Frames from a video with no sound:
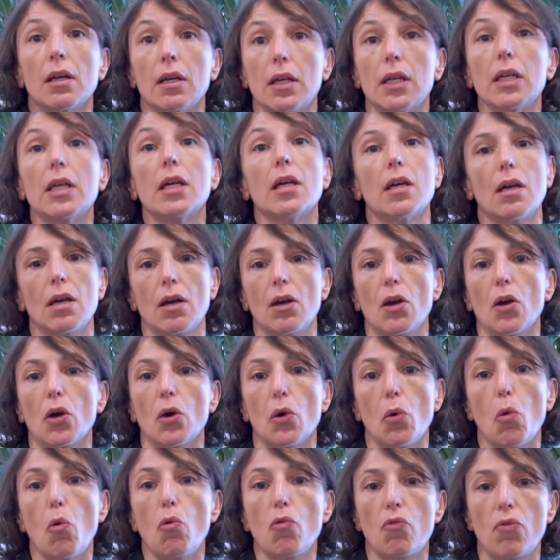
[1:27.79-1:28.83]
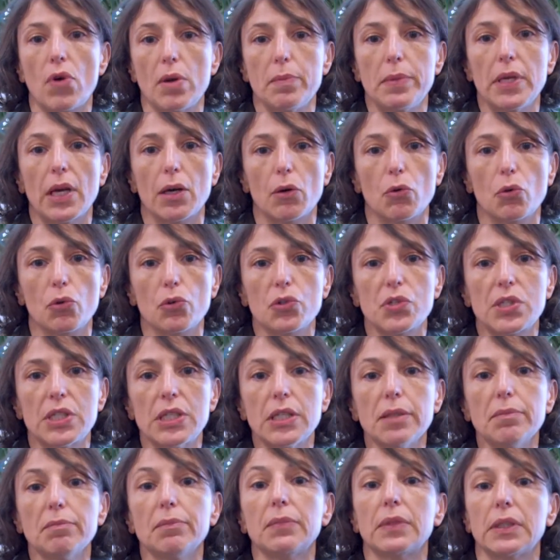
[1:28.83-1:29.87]
Et euh, on voit bien
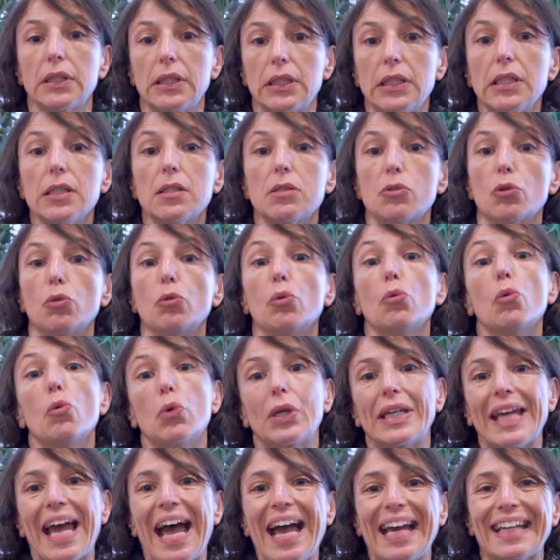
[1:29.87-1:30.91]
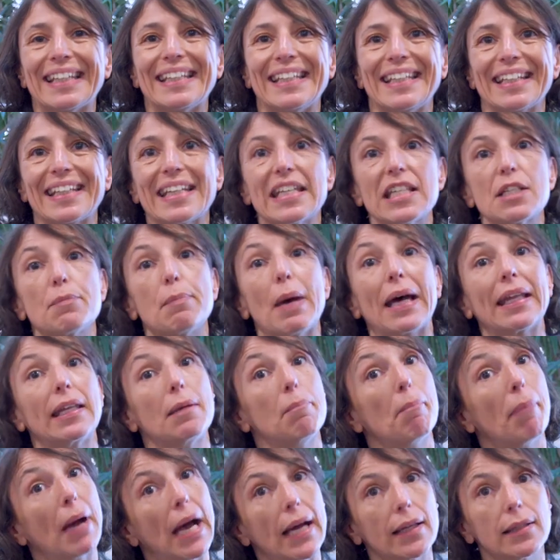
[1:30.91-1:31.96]
aussi qui se caractérise par des
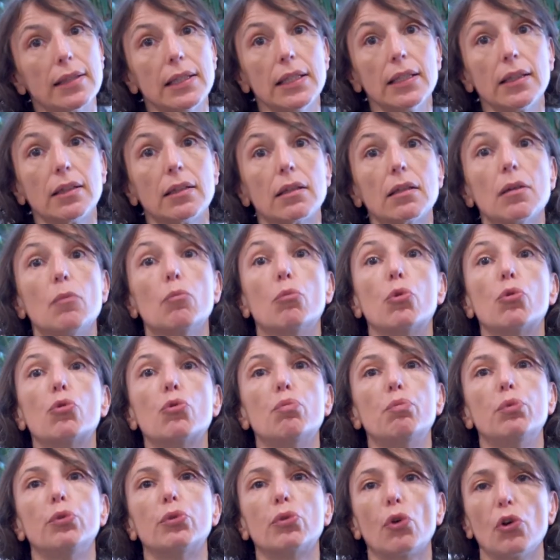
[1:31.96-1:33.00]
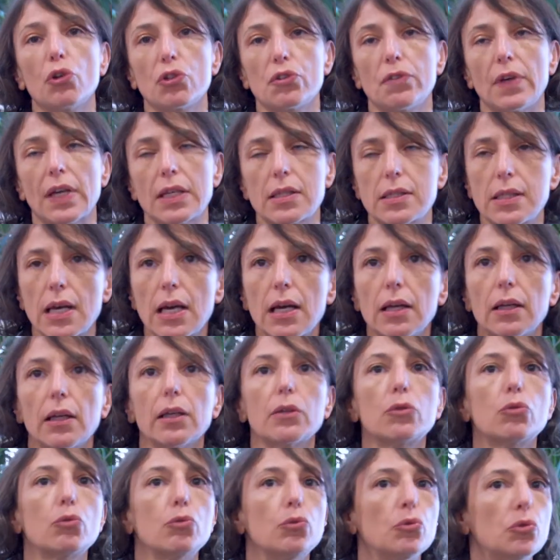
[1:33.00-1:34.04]
pratiques beaucoup plus transversales, hein, tous